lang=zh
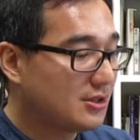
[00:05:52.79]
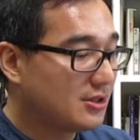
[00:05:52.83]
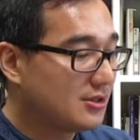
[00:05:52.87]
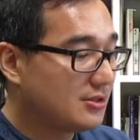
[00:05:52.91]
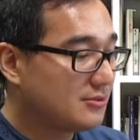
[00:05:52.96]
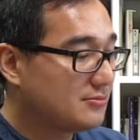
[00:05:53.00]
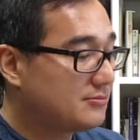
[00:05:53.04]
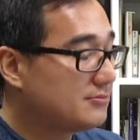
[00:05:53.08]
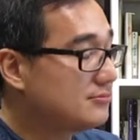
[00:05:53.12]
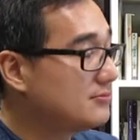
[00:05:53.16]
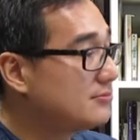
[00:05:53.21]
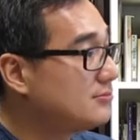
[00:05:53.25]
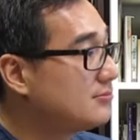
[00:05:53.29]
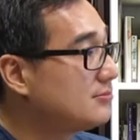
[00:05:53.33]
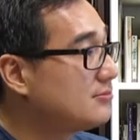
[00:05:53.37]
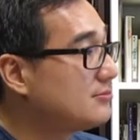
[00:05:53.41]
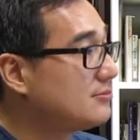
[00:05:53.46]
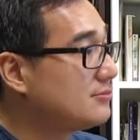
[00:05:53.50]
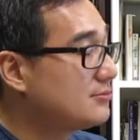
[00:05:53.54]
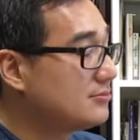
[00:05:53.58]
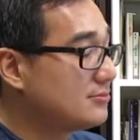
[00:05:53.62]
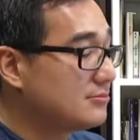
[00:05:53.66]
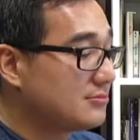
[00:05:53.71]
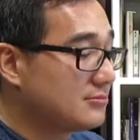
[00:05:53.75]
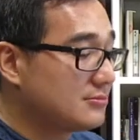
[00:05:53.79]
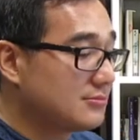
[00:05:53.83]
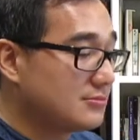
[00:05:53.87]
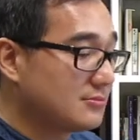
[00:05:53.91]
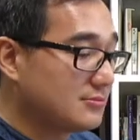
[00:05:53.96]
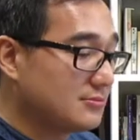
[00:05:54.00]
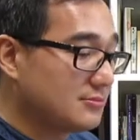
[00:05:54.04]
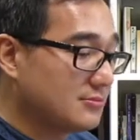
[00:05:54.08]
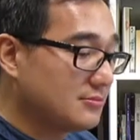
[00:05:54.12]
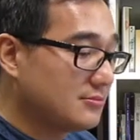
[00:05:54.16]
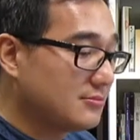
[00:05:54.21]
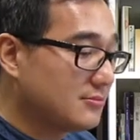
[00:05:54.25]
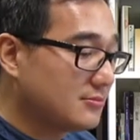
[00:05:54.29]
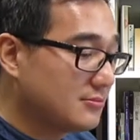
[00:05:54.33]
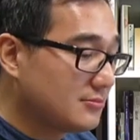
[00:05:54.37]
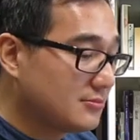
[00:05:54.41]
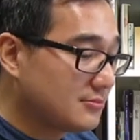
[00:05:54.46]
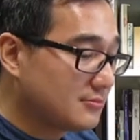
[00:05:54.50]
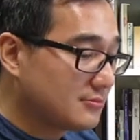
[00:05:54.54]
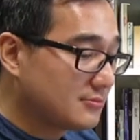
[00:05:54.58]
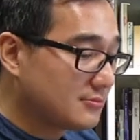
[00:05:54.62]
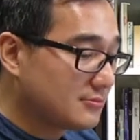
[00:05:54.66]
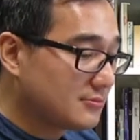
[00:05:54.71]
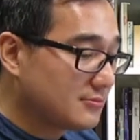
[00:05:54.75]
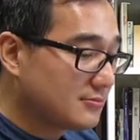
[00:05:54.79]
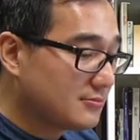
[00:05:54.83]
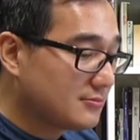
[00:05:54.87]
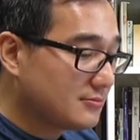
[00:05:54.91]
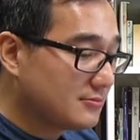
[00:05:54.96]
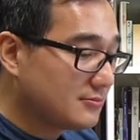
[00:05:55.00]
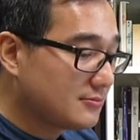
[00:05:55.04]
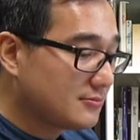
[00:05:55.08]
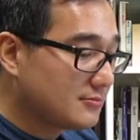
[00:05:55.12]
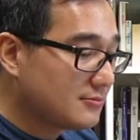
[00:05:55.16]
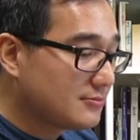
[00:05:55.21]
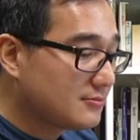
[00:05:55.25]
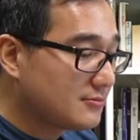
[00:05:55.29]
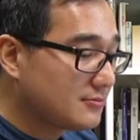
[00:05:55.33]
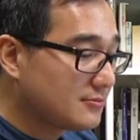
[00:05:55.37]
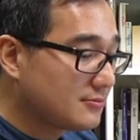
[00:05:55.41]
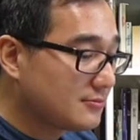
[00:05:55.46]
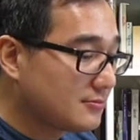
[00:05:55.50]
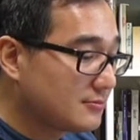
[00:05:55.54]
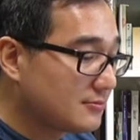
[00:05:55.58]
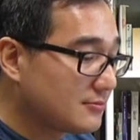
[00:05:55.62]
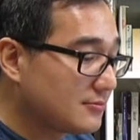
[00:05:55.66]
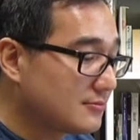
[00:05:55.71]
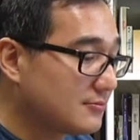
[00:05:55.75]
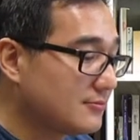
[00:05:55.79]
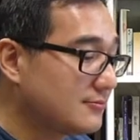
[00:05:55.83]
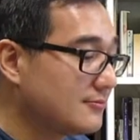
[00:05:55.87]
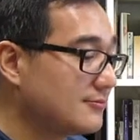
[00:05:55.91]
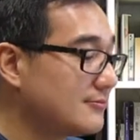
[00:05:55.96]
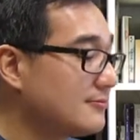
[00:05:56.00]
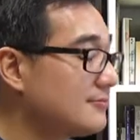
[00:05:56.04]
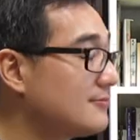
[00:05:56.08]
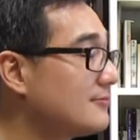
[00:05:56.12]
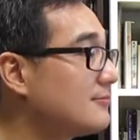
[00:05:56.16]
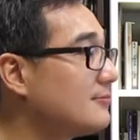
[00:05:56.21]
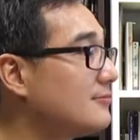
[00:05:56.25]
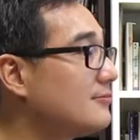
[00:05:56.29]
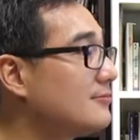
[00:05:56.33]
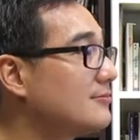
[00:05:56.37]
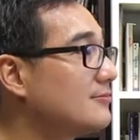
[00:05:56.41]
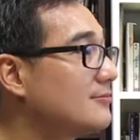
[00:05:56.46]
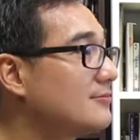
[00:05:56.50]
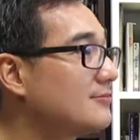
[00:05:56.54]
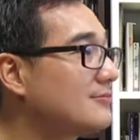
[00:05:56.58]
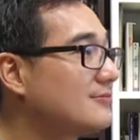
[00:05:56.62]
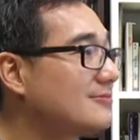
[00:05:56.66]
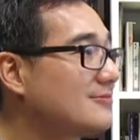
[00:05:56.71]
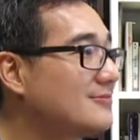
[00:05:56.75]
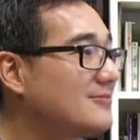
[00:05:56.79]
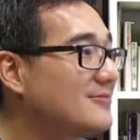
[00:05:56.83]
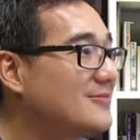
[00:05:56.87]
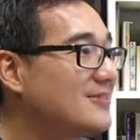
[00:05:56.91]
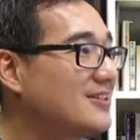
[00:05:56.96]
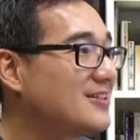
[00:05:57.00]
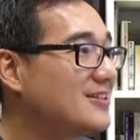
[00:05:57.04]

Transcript: 因为刚刚提到了哦，爸爸是从一开始的男性休闲